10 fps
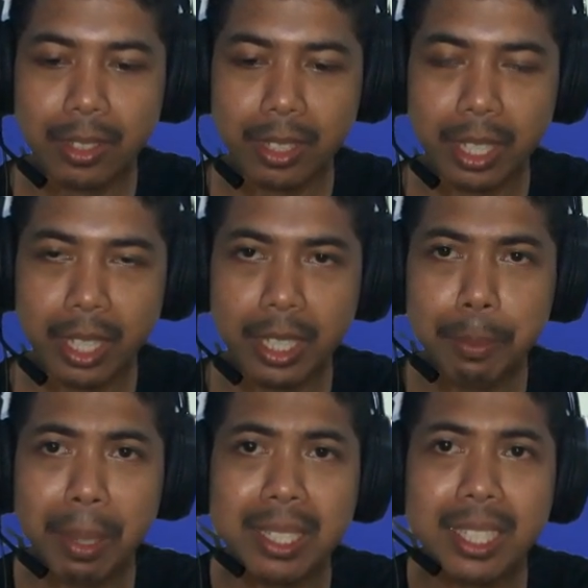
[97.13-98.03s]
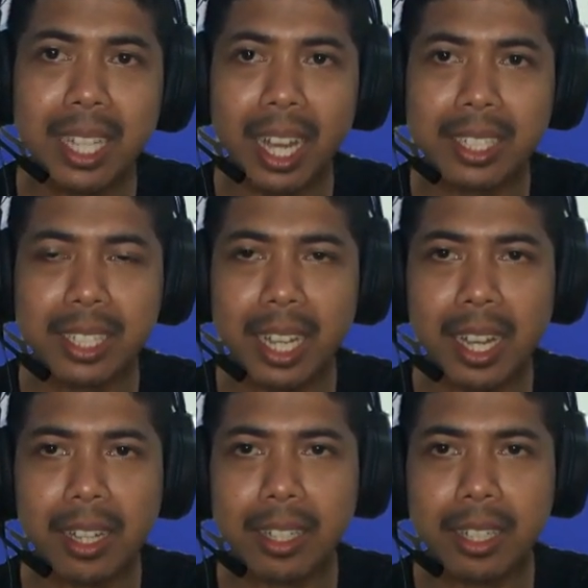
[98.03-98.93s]
Oke, ini pasti
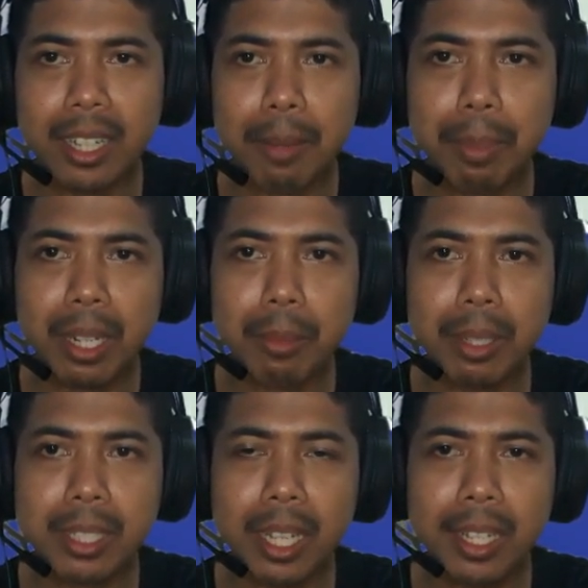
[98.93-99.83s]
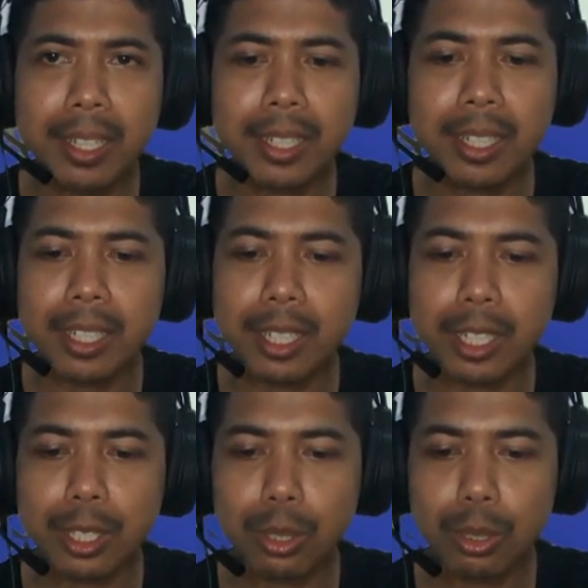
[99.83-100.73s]
hanya uh, apa namanya
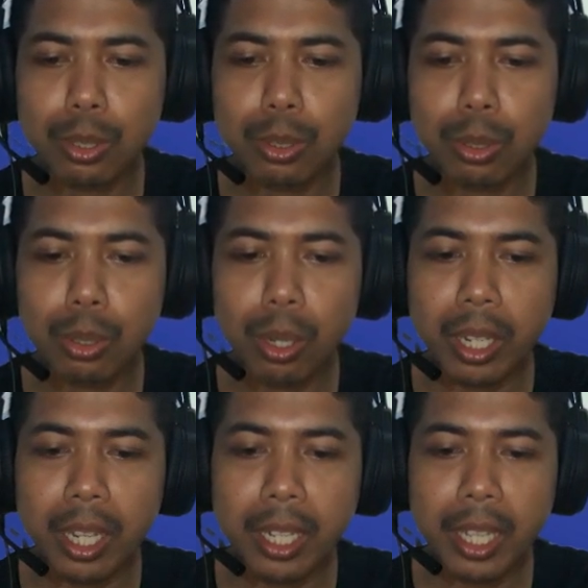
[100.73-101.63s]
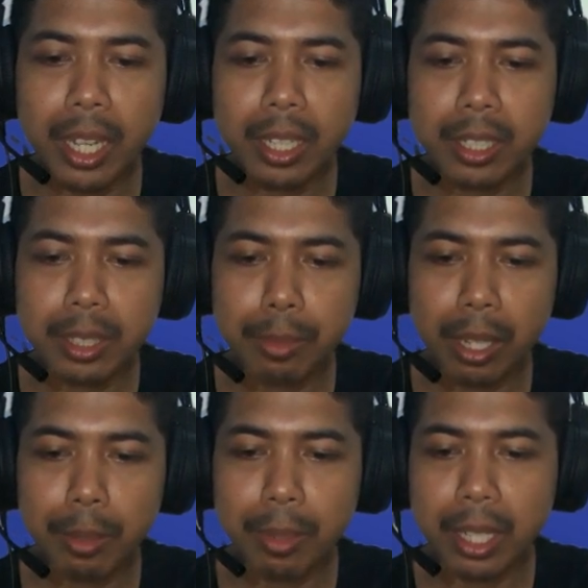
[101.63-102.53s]
uh, tutorial ya,
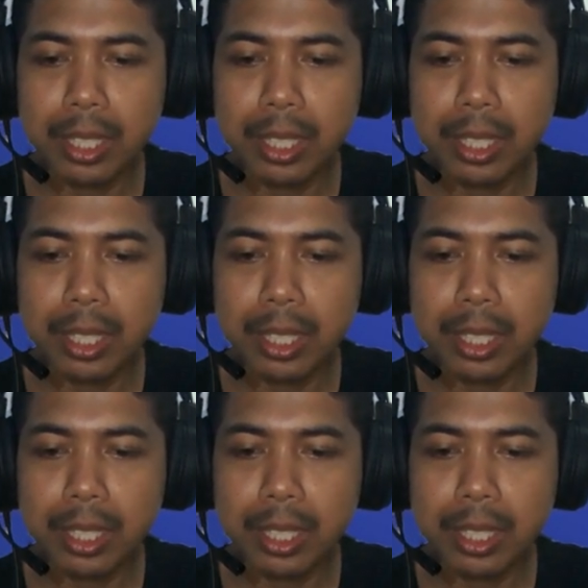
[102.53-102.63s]
bagaimana